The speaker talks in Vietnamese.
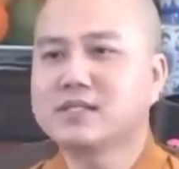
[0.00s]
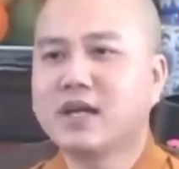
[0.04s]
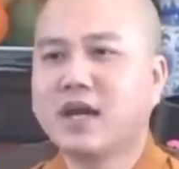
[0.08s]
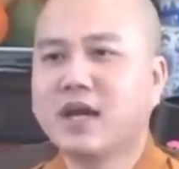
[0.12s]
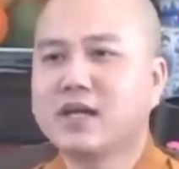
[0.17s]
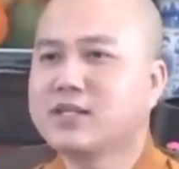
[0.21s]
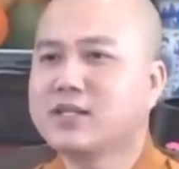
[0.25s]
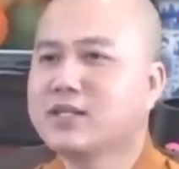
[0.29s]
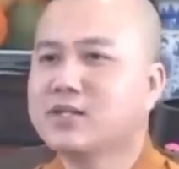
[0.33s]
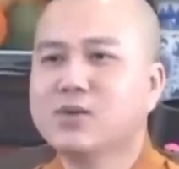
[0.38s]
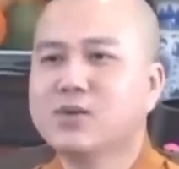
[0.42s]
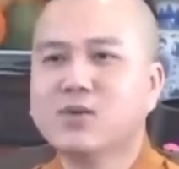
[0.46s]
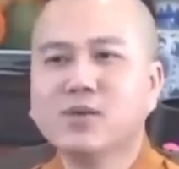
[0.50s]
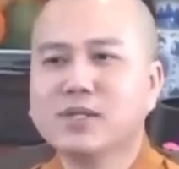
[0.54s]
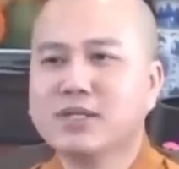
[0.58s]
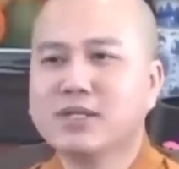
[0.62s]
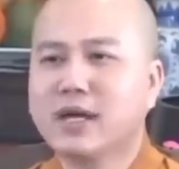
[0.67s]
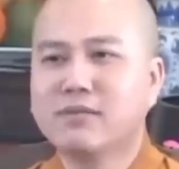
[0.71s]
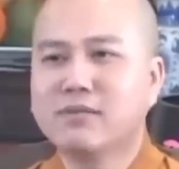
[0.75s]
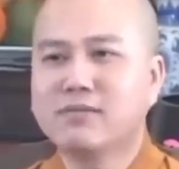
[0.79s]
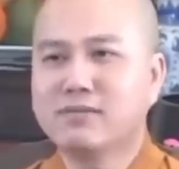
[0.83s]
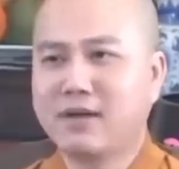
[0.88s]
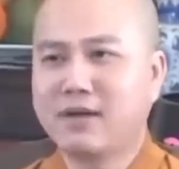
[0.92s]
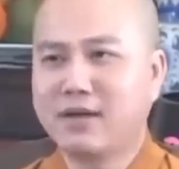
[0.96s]
ở trên núi
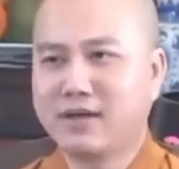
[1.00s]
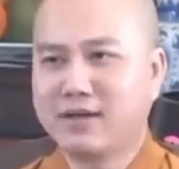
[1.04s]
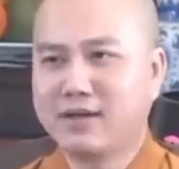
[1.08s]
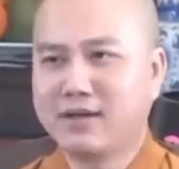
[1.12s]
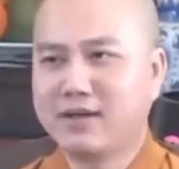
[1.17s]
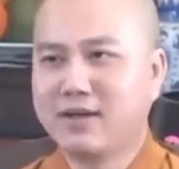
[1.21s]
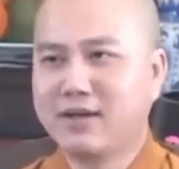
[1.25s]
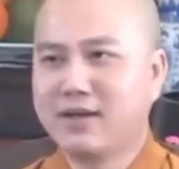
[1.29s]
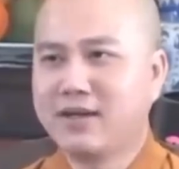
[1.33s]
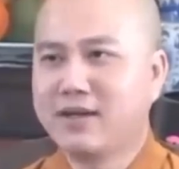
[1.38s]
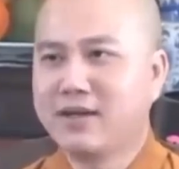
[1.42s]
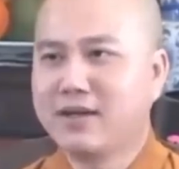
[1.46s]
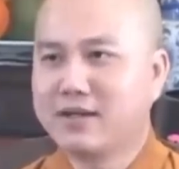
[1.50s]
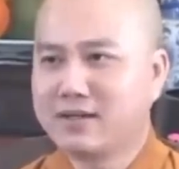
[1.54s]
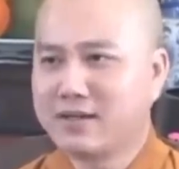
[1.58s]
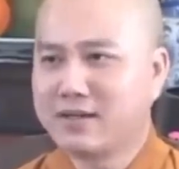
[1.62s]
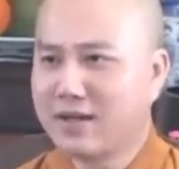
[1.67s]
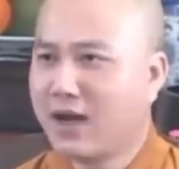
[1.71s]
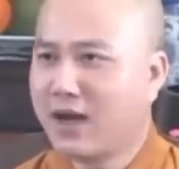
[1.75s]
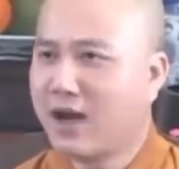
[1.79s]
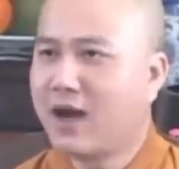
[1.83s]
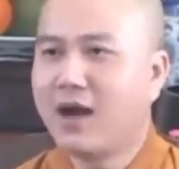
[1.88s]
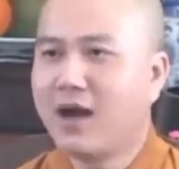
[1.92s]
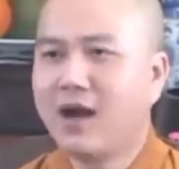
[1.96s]
không à
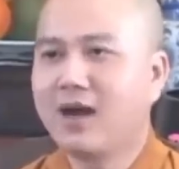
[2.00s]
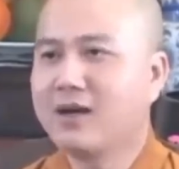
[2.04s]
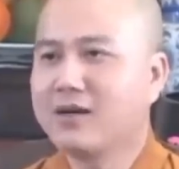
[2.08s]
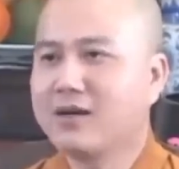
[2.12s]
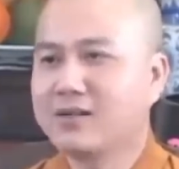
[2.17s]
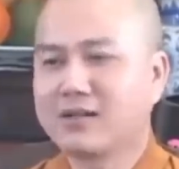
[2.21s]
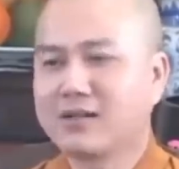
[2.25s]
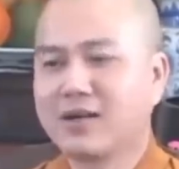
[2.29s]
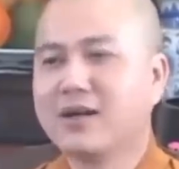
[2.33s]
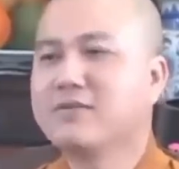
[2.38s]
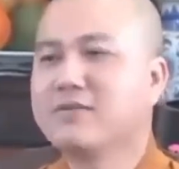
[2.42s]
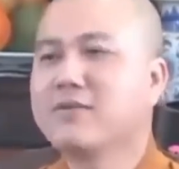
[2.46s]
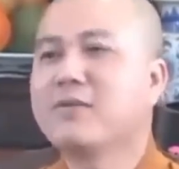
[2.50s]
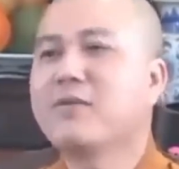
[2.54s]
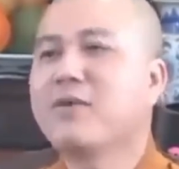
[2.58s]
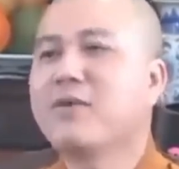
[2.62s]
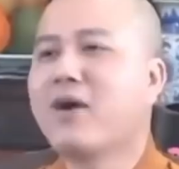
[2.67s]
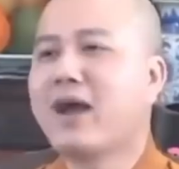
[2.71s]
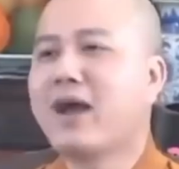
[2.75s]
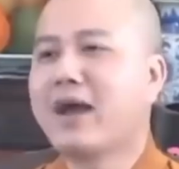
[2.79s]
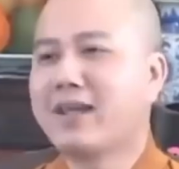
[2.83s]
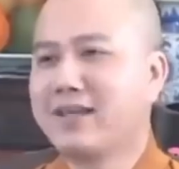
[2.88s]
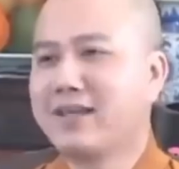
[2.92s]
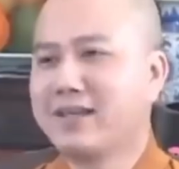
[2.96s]
khờ cỡ pháp
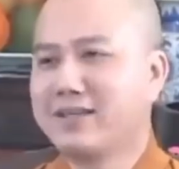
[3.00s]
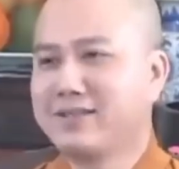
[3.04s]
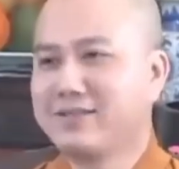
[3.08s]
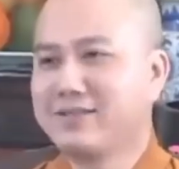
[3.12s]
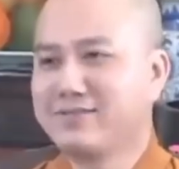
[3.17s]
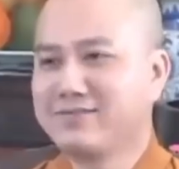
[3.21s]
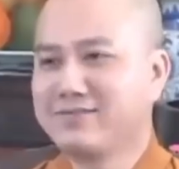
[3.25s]
hòa vậy đó